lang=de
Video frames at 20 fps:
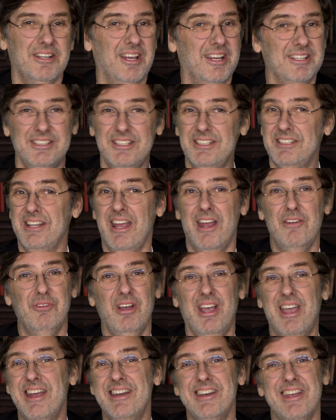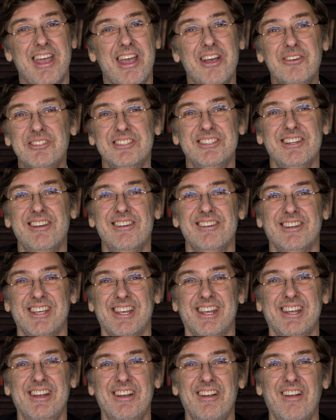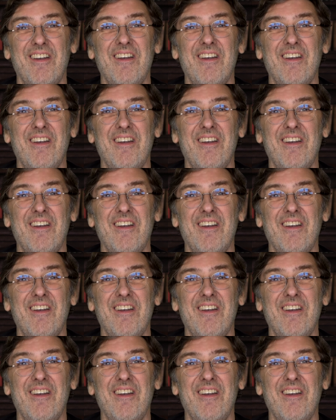es ist einfach eine Aussage.